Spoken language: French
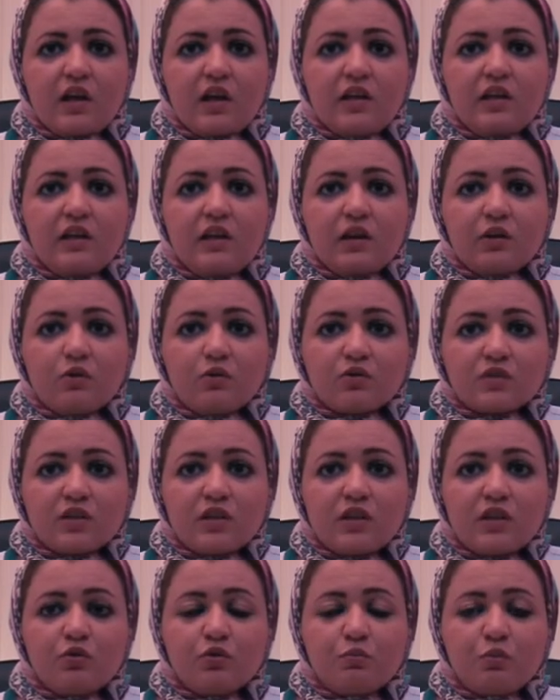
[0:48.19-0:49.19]
Il est
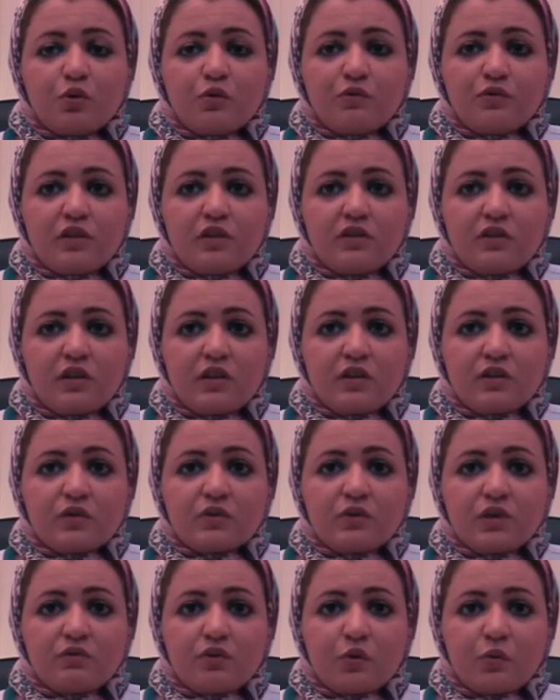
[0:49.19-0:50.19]
conseillé de profiter euh,
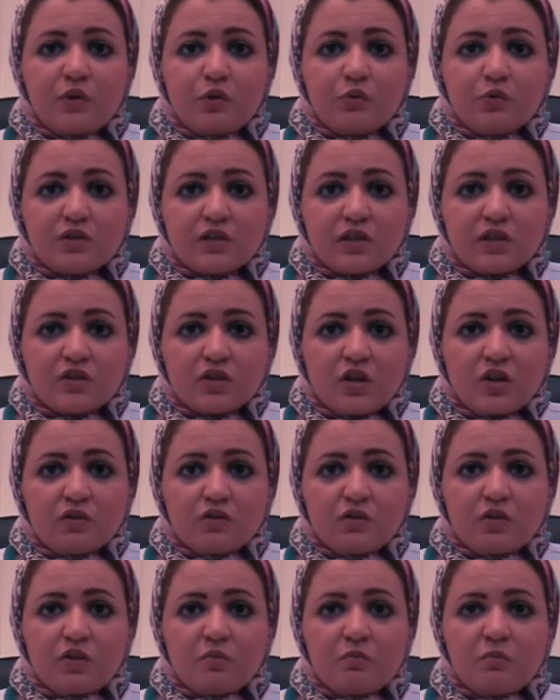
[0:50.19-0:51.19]
des fruits de saison
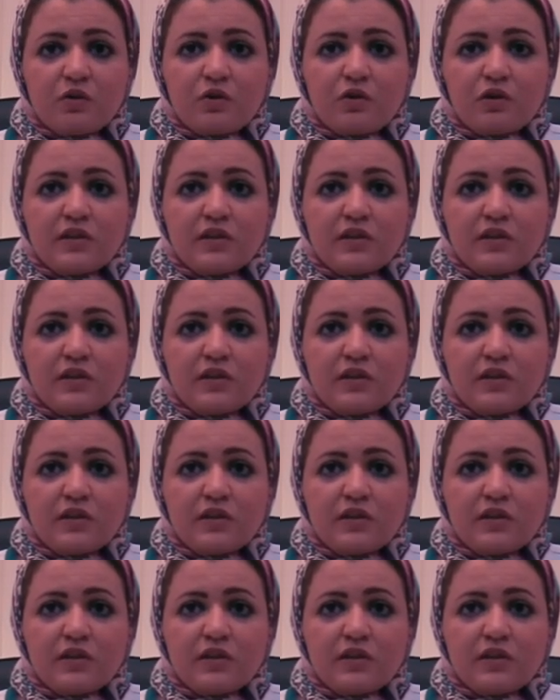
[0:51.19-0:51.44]
comme euh,